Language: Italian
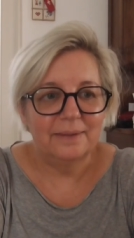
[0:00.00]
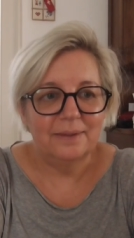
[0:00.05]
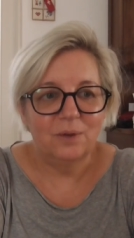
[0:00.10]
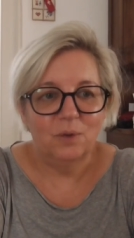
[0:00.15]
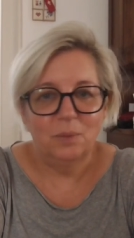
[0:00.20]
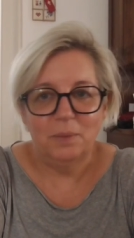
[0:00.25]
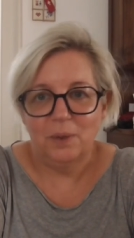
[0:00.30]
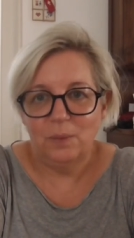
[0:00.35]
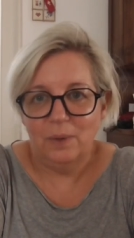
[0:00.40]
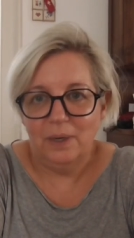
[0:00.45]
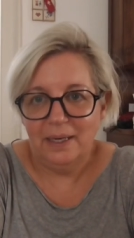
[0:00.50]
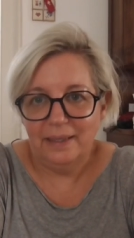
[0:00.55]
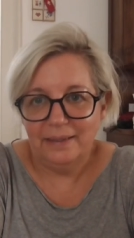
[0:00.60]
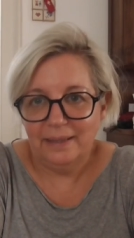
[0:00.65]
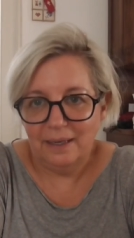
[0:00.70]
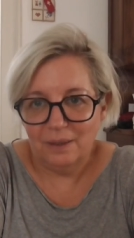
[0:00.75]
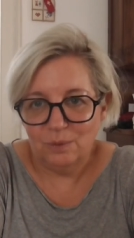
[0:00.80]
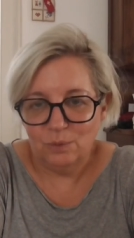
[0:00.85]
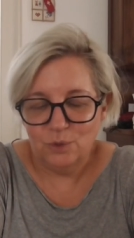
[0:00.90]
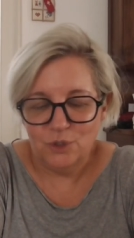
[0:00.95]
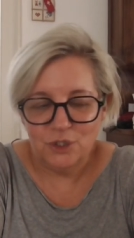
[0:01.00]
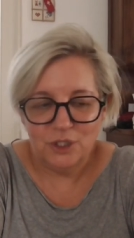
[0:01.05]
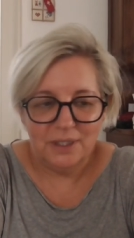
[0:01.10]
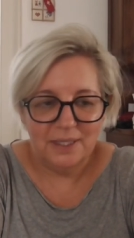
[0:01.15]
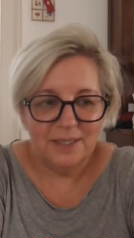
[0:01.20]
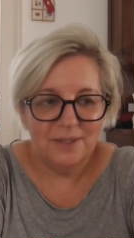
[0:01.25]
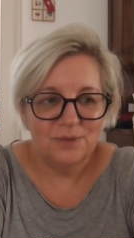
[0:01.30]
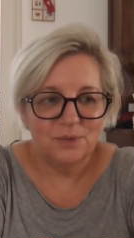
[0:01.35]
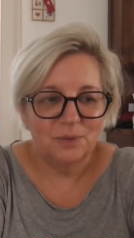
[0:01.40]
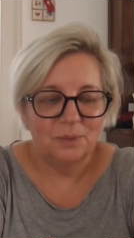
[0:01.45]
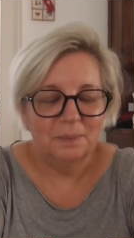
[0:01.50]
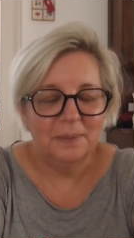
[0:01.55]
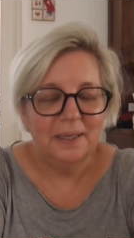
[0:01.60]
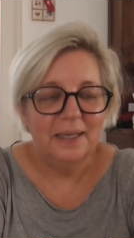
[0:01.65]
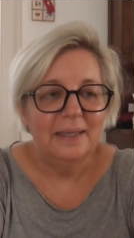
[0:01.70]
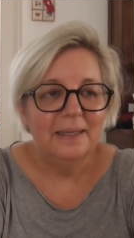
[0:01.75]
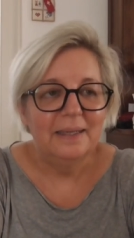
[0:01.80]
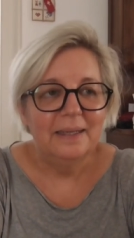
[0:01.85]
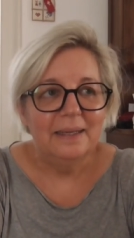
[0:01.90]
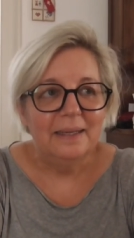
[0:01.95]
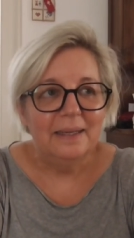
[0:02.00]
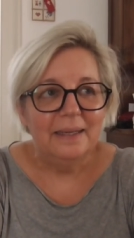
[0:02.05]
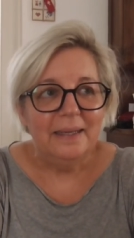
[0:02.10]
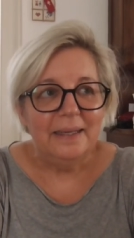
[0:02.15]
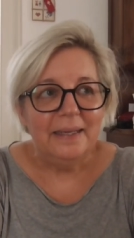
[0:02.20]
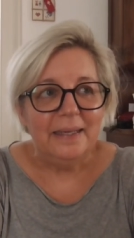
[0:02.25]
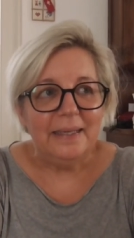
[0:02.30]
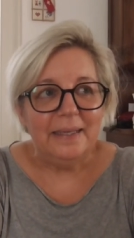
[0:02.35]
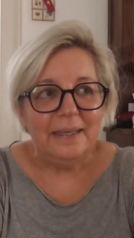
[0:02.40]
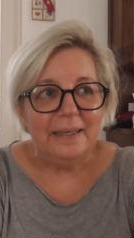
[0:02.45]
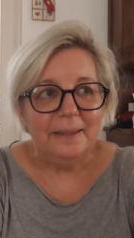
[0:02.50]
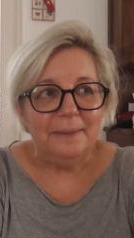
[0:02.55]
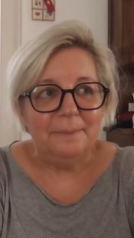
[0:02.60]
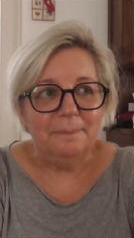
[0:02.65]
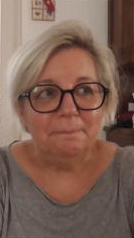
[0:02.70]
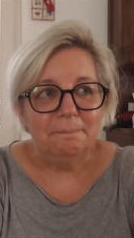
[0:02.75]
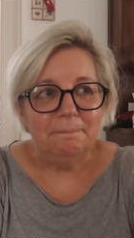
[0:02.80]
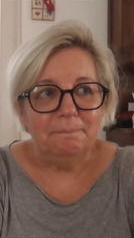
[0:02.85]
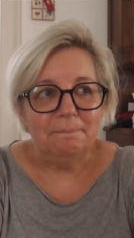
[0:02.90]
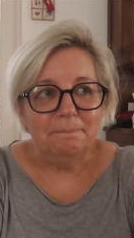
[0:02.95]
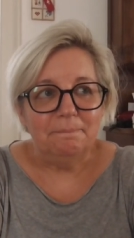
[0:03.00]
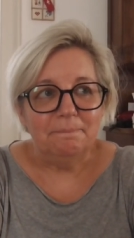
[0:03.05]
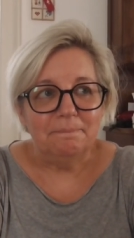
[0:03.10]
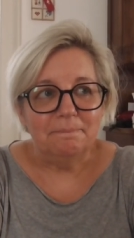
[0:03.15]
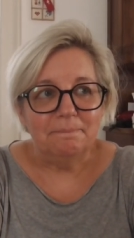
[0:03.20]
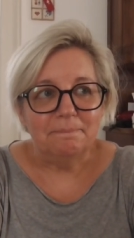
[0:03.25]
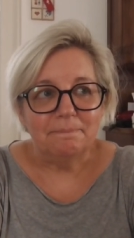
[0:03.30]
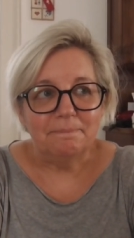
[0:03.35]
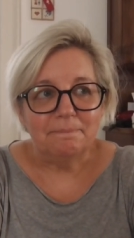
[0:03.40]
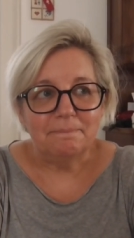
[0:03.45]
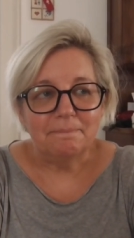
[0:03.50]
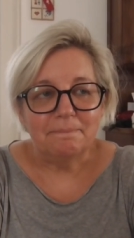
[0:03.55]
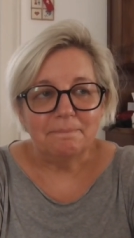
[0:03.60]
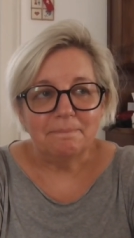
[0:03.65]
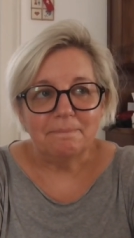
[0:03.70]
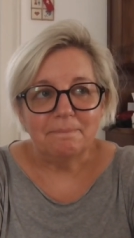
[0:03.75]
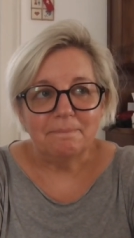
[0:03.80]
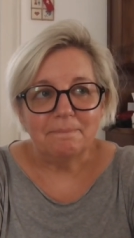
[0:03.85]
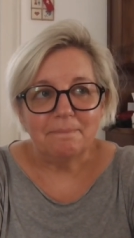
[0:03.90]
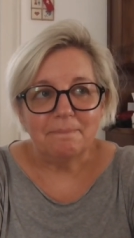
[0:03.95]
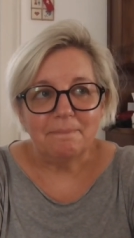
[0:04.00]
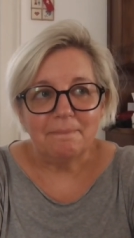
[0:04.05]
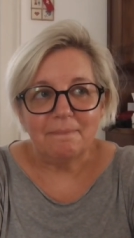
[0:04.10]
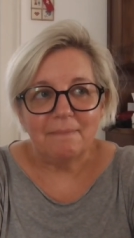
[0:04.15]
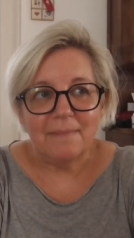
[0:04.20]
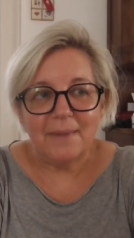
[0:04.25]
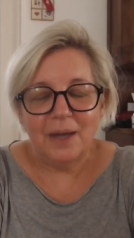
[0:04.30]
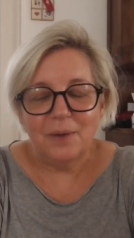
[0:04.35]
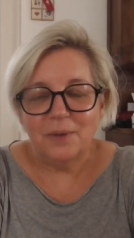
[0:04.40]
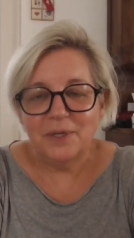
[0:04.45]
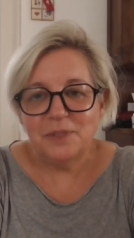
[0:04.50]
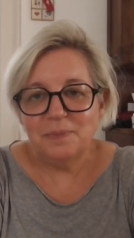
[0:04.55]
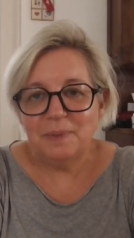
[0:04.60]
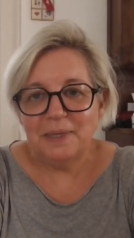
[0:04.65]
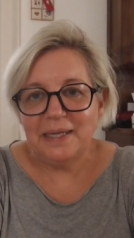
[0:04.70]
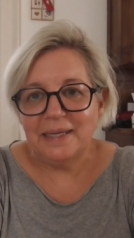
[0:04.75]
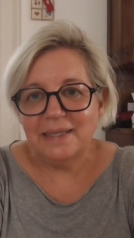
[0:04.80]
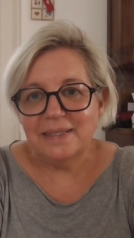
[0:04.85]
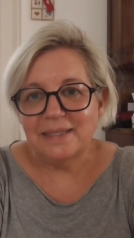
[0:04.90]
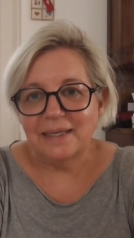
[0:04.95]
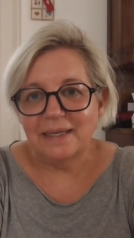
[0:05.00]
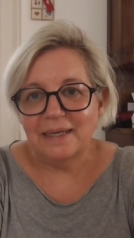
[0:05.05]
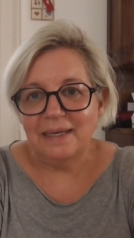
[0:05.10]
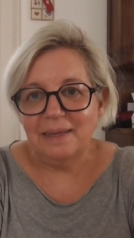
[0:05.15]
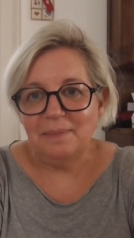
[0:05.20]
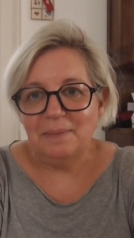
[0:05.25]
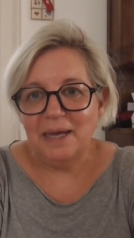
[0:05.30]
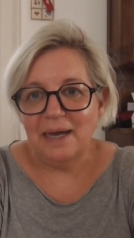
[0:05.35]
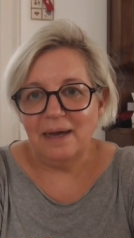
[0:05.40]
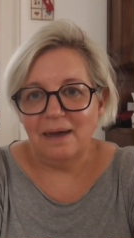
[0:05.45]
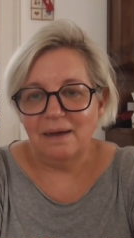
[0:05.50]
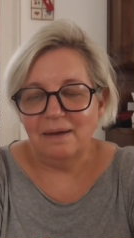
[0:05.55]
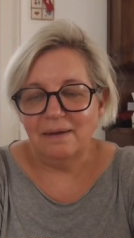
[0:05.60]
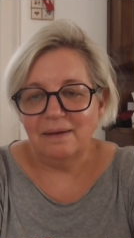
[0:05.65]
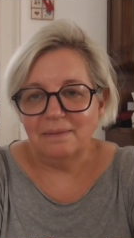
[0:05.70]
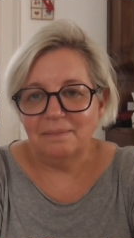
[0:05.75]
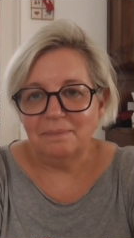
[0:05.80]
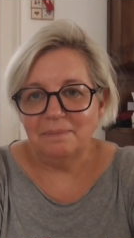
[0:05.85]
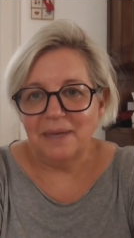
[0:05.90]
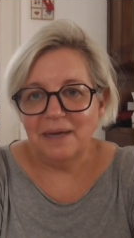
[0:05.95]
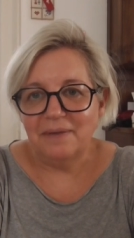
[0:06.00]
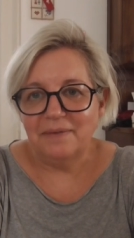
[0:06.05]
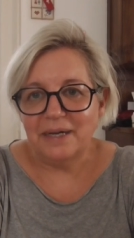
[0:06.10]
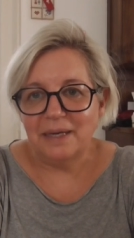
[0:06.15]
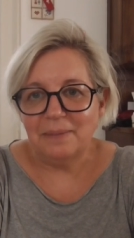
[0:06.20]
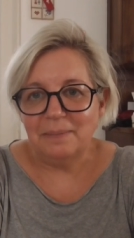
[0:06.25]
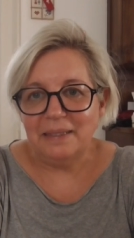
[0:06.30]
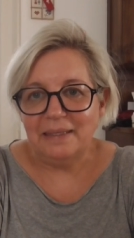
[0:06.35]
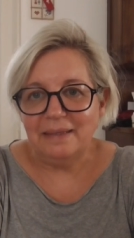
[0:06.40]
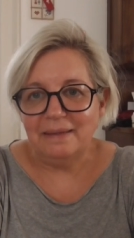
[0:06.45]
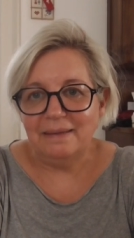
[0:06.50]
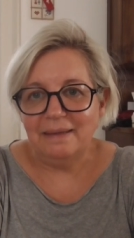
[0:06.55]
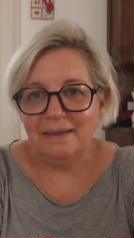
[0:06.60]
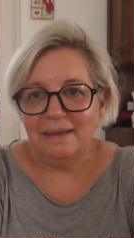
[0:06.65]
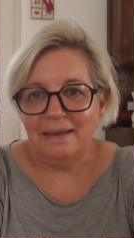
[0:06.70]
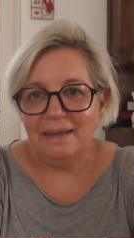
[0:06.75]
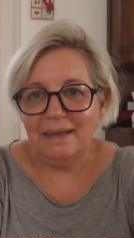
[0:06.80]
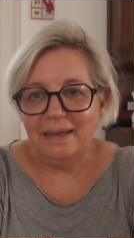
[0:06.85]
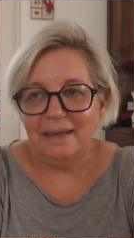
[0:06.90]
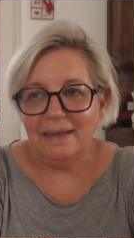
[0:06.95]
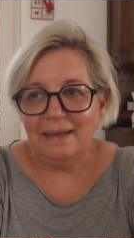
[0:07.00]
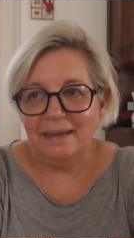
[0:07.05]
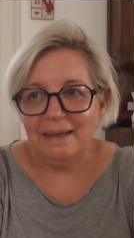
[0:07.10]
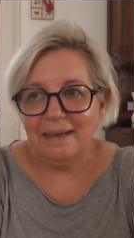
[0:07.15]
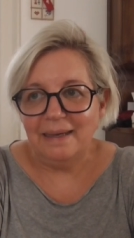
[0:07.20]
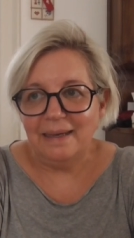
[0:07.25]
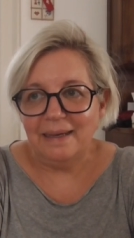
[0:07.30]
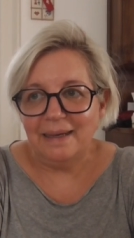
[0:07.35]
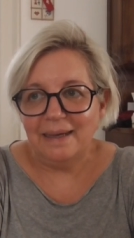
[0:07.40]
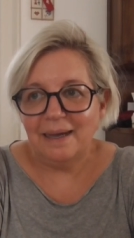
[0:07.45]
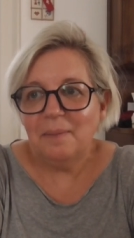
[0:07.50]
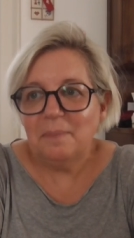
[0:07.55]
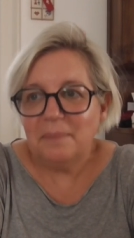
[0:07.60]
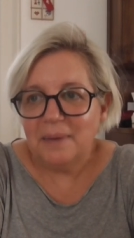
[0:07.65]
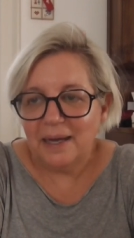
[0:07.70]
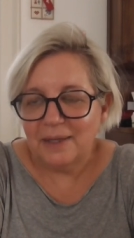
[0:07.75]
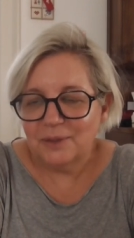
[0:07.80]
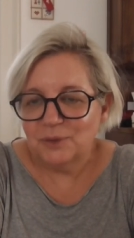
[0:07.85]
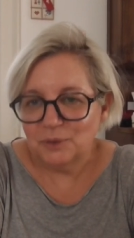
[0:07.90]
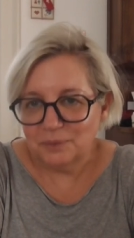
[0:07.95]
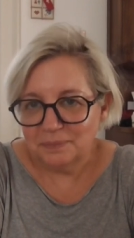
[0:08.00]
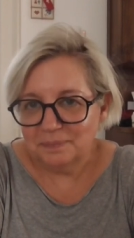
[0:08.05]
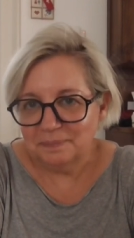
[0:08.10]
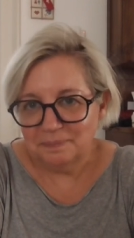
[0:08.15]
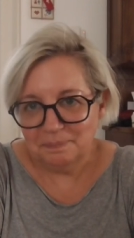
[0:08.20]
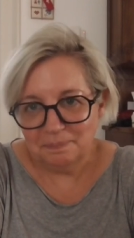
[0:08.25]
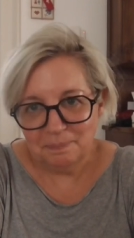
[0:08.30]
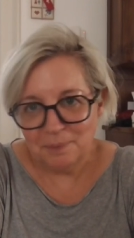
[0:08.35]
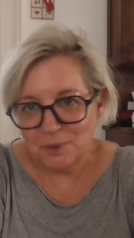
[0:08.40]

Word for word: come quella della cucina, insomma, e, ehm, mh, è un'esperienza che mi ha, mi ha veramente cambiato.